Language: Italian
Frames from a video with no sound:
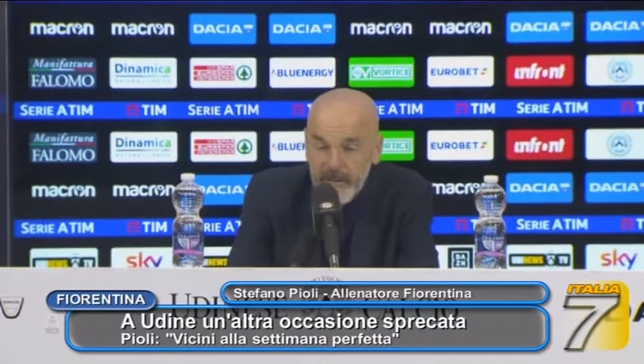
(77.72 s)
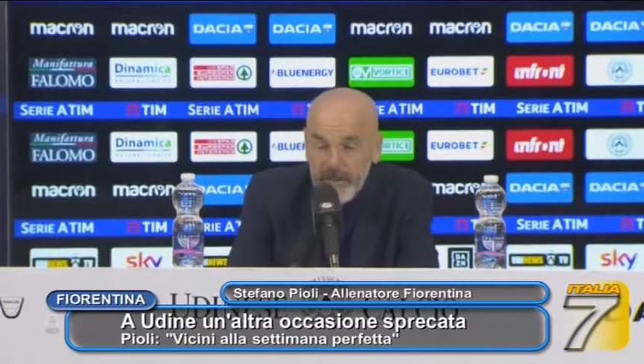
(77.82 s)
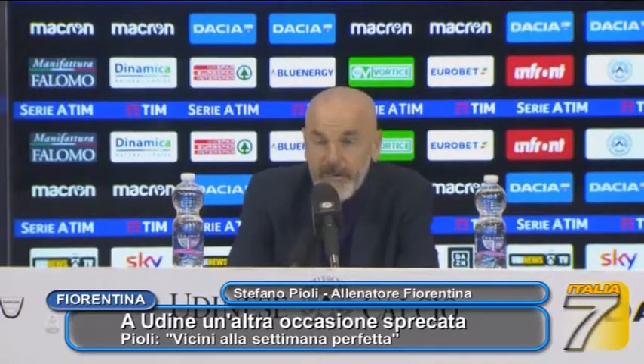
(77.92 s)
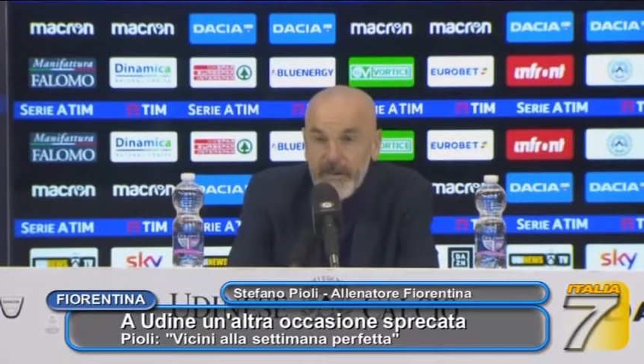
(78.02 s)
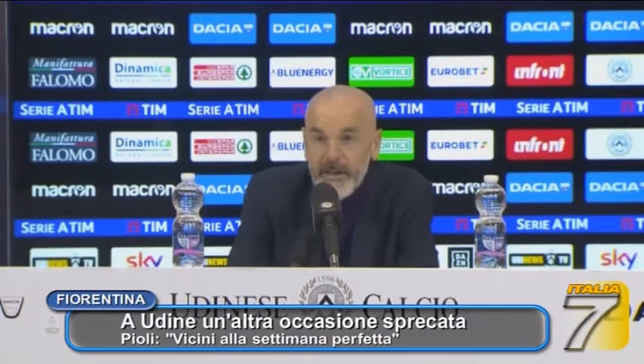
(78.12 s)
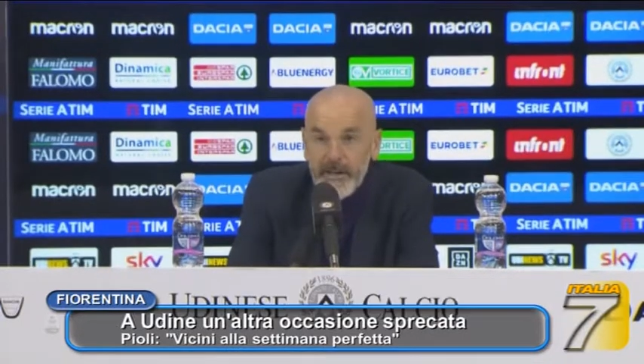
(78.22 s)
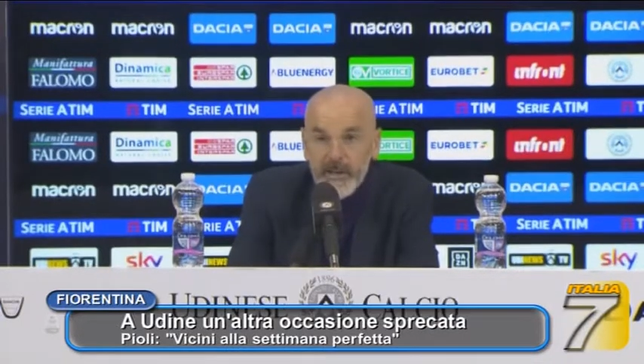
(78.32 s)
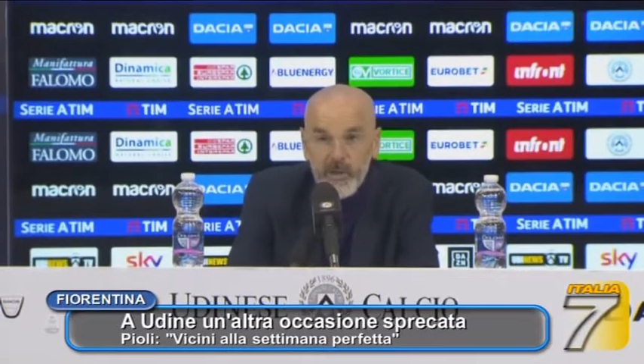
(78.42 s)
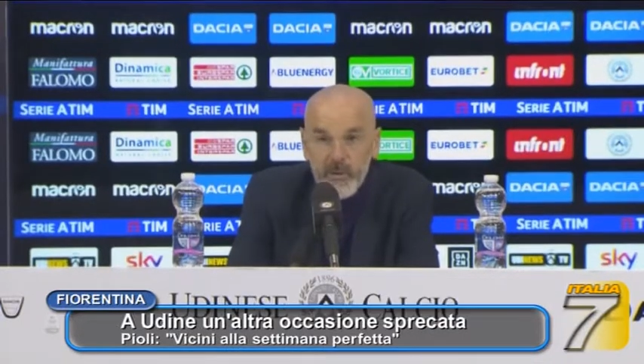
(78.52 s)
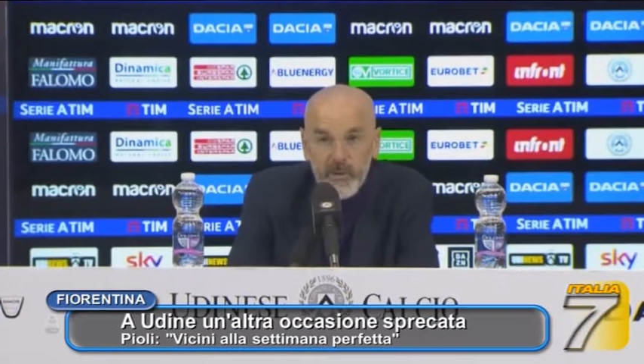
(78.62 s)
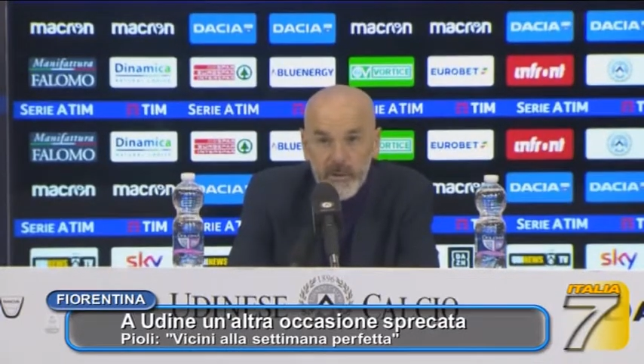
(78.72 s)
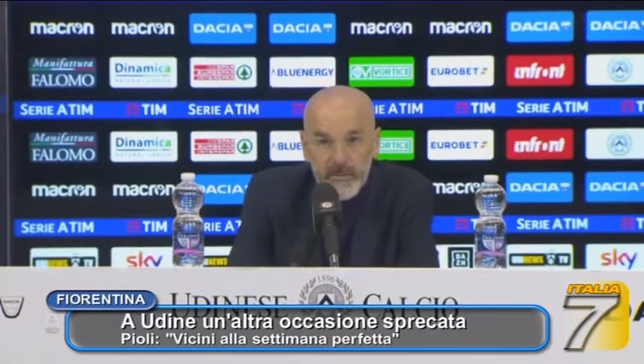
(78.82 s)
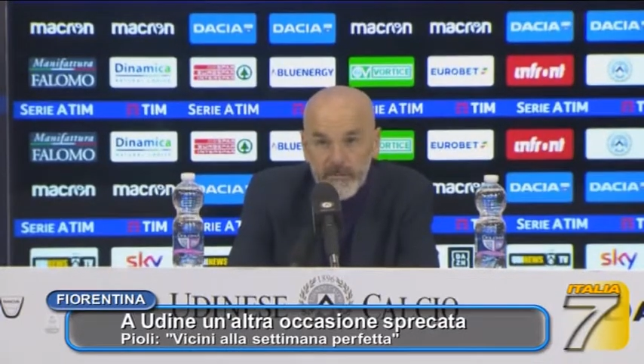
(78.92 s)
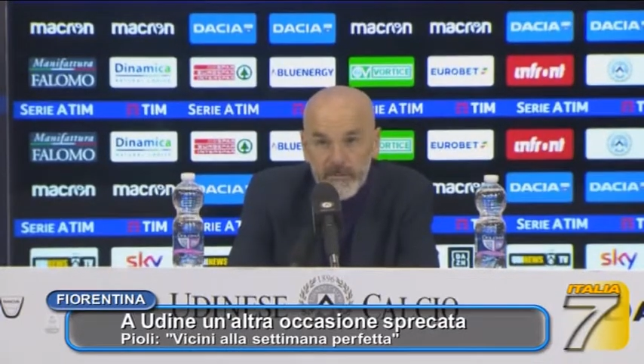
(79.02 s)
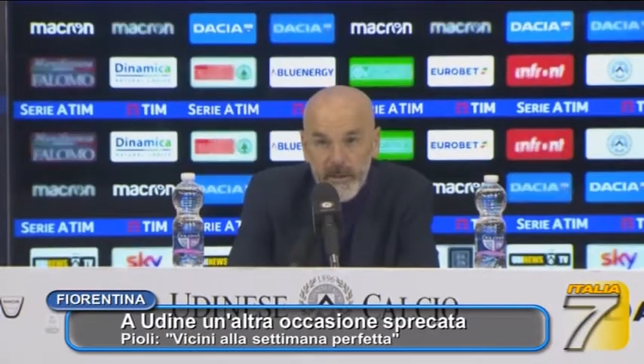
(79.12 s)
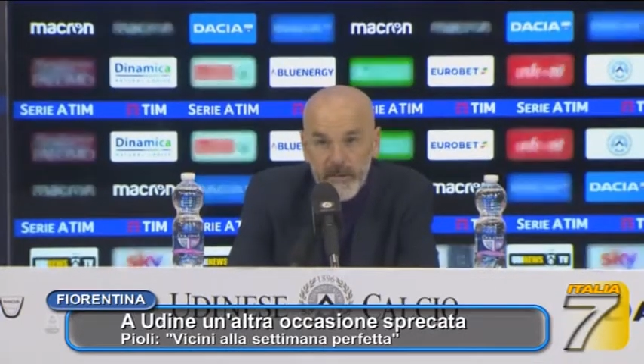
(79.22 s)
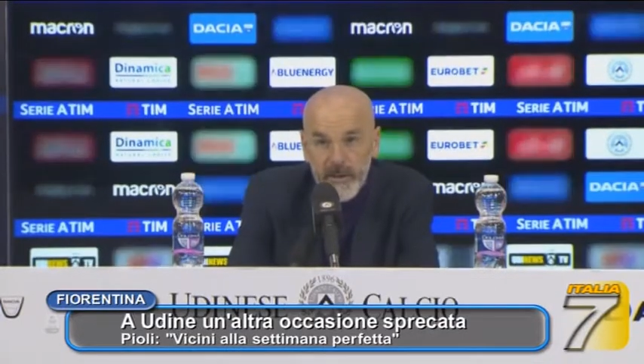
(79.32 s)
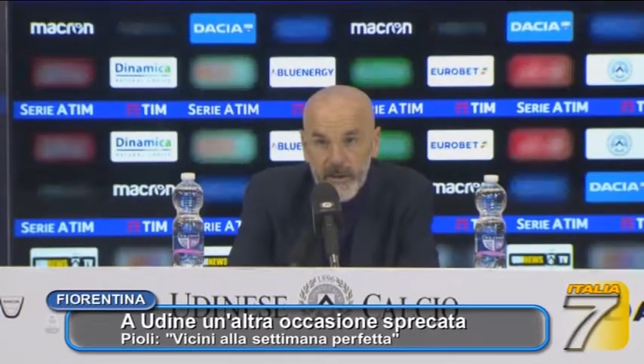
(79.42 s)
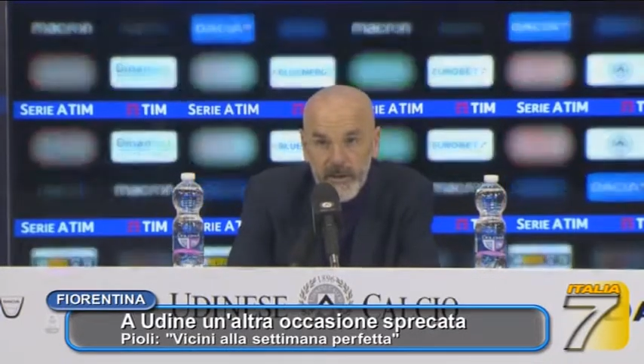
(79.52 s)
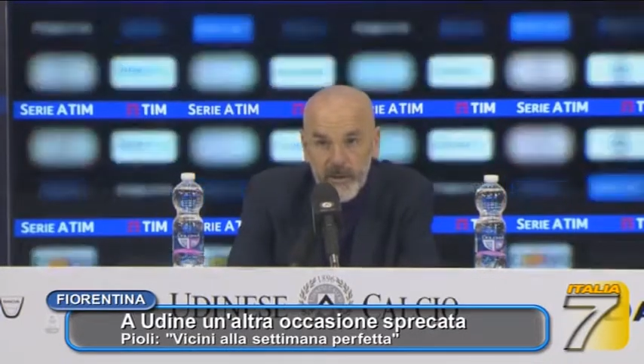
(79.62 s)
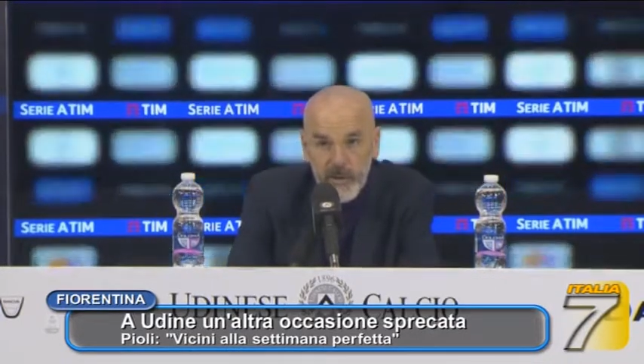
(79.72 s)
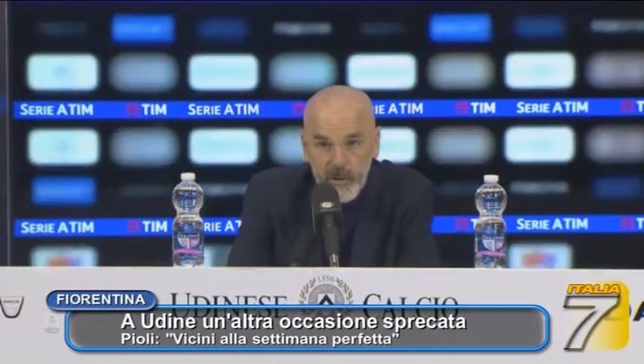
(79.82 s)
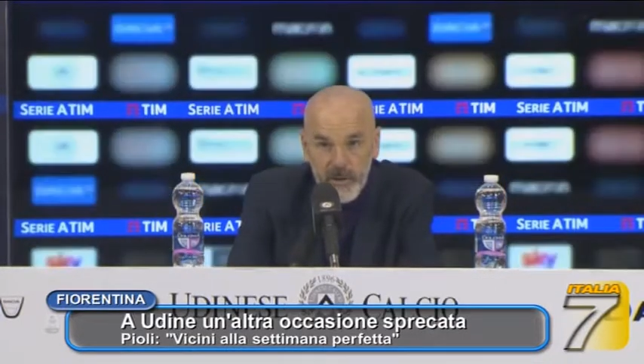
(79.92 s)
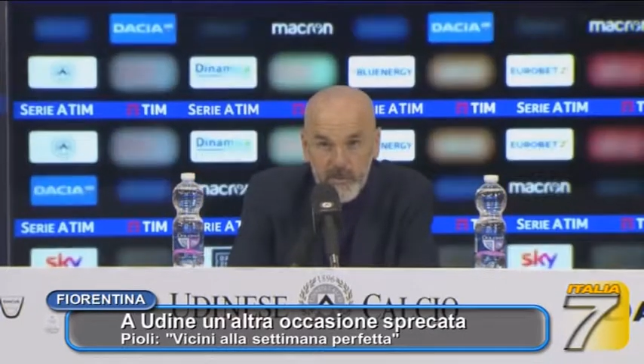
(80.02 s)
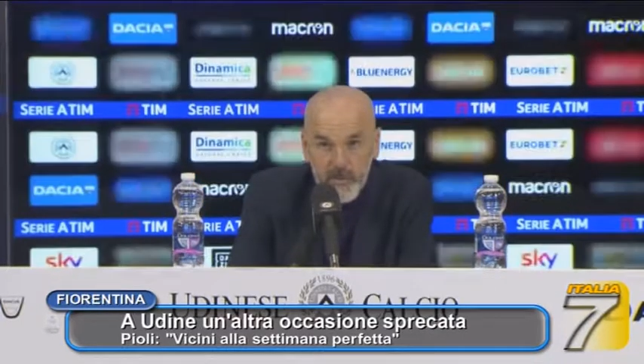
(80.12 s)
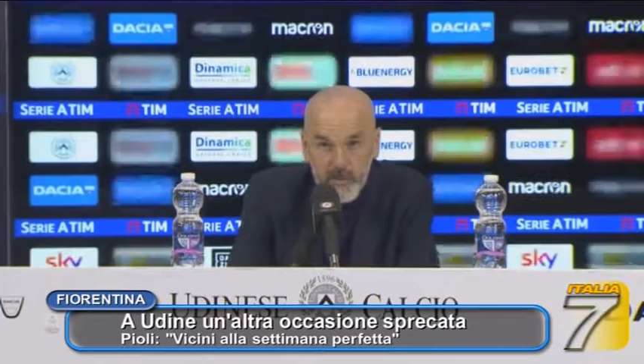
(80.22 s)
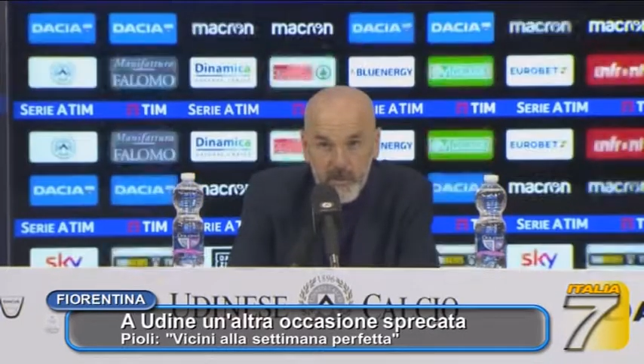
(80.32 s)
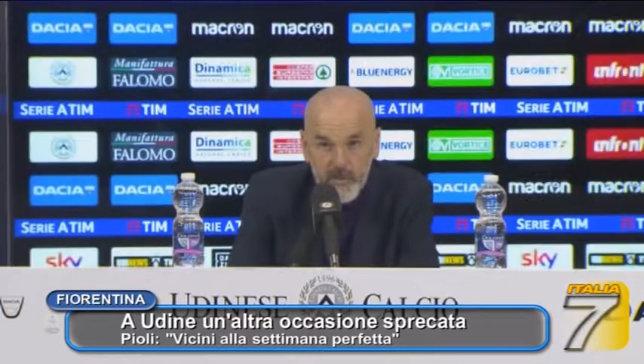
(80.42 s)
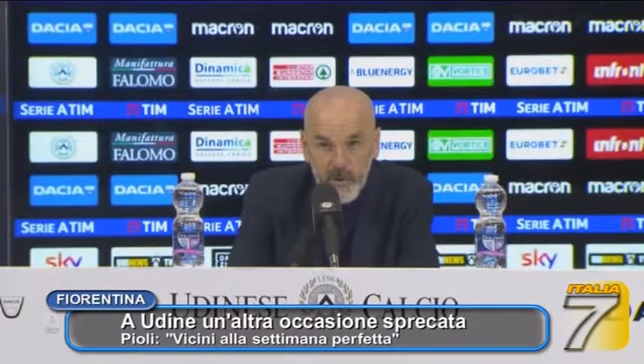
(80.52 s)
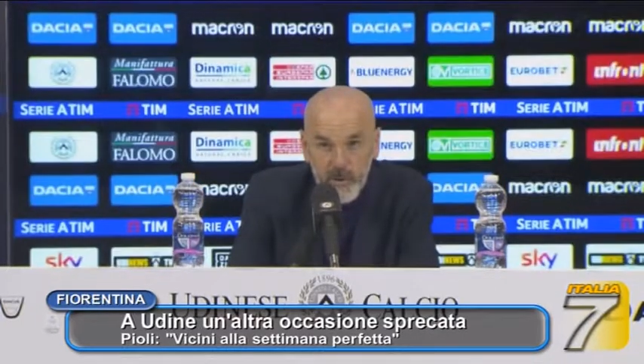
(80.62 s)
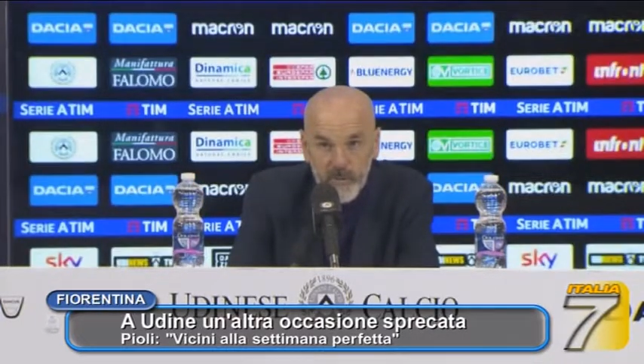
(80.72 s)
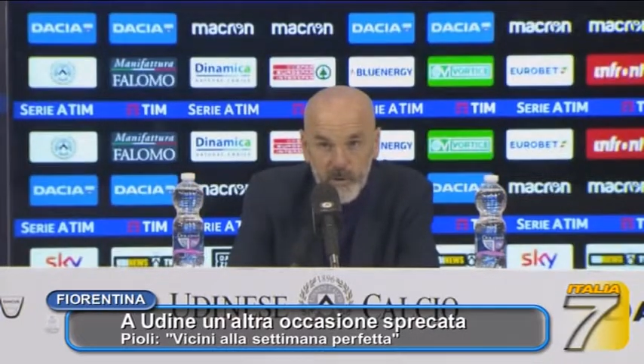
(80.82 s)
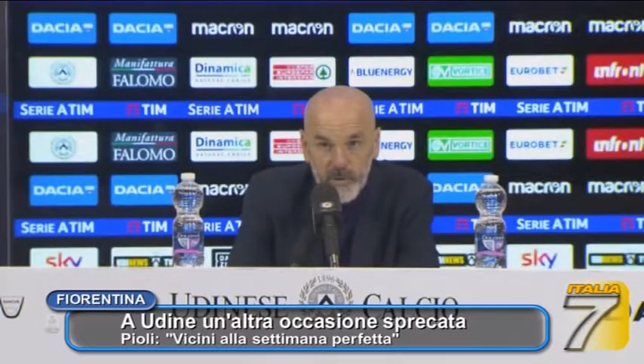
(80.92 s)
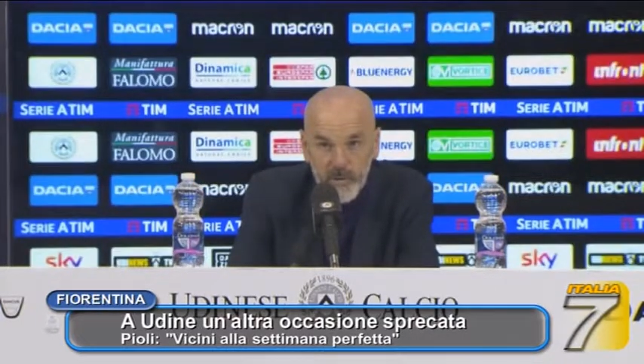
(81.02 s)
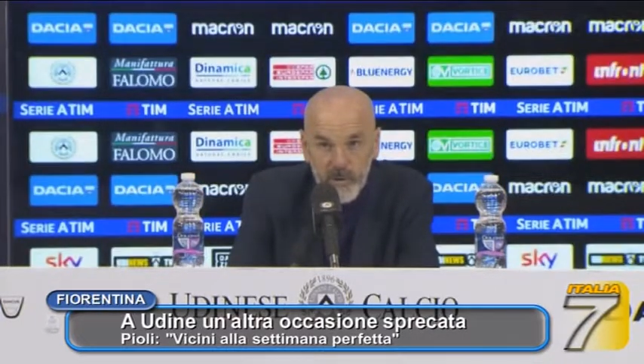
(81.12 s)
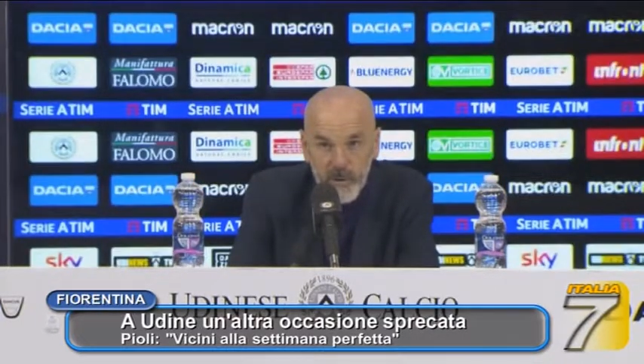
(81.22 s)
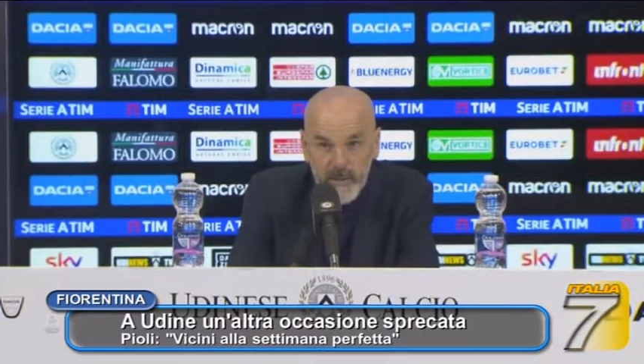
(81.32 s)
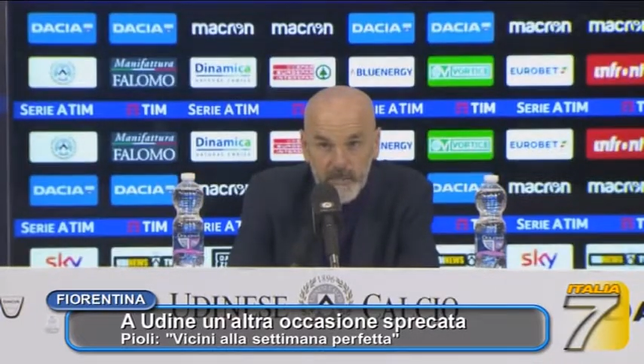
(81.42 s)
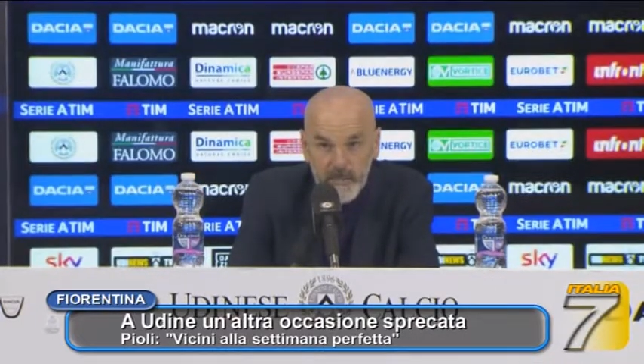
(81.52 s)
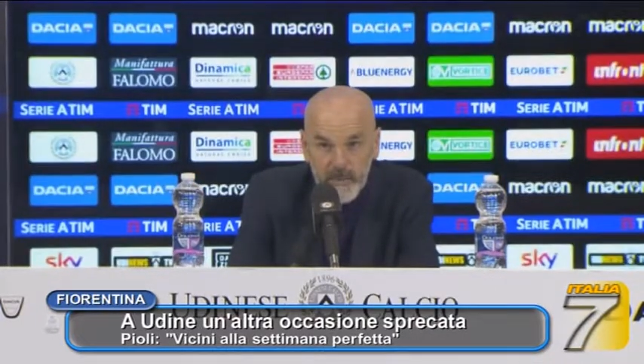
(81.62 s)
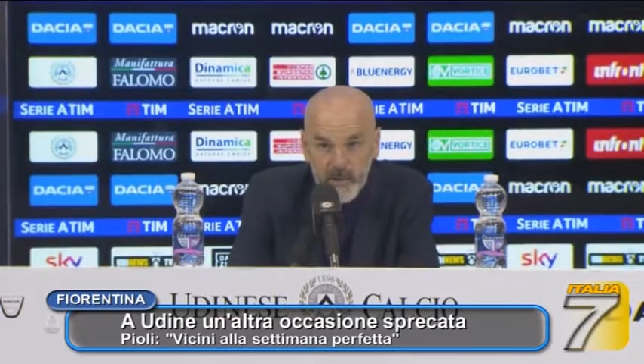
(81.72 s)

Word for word: Deve crederci lui, deve crederci lui e dimostrarlo poi con i fatti sul campo.